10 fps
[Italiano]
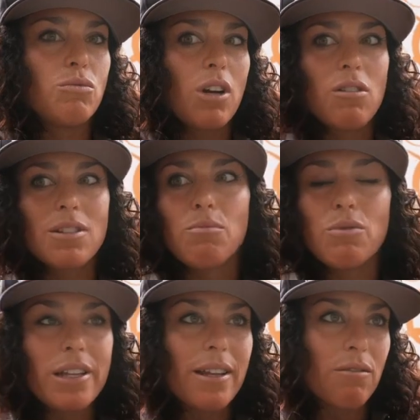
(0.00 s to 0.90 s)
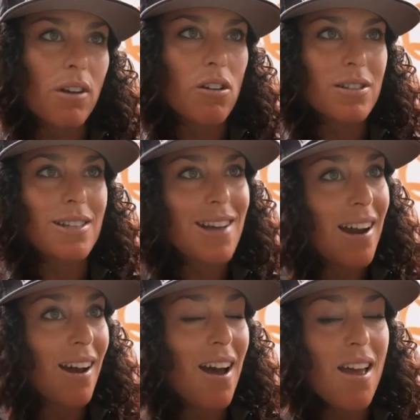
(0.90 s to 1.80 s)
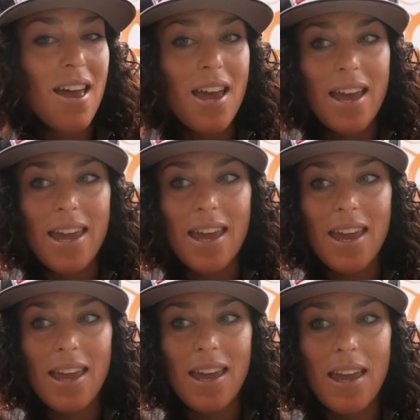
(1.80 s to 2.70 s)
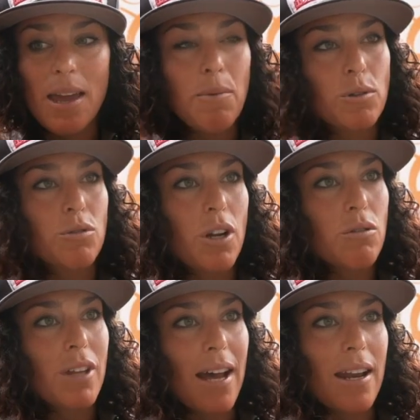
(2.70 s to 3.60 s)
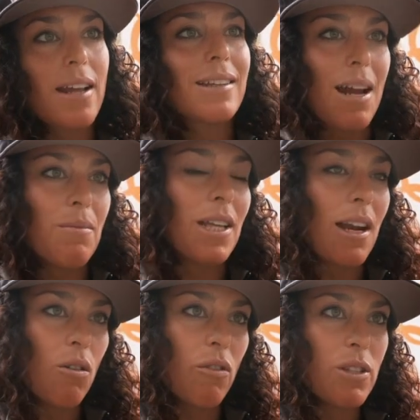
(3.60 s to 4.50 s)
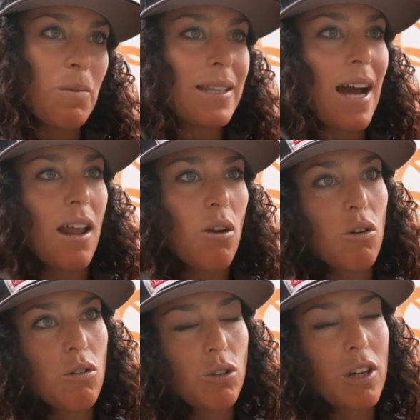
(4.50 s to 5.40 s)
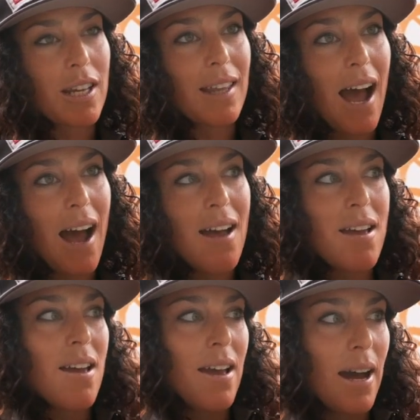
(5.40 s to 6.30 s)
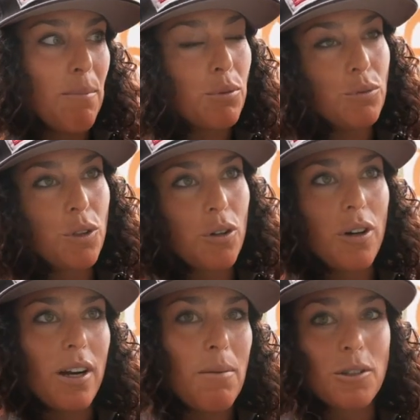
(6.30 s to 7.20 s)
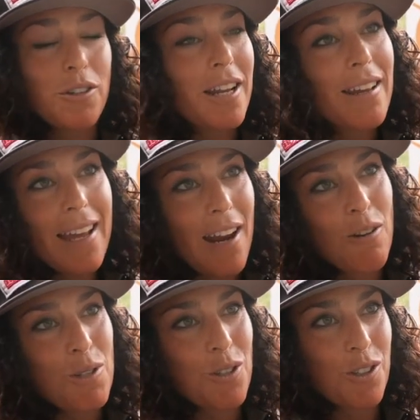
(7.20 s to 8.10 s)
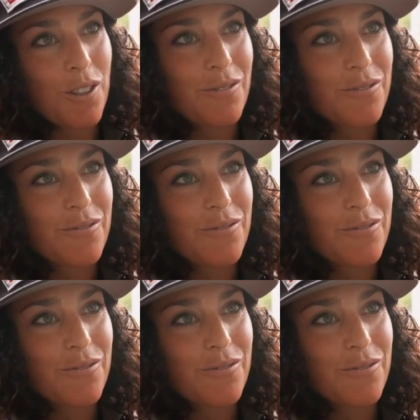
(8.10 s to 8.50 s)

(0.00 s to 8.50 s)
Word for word: di, una cosa pulita, di una cosa sana e, e possono aiutare tramite la loro visibilità visibilità, la loro notorietà appunto alle eh, persone che hanno bisogno.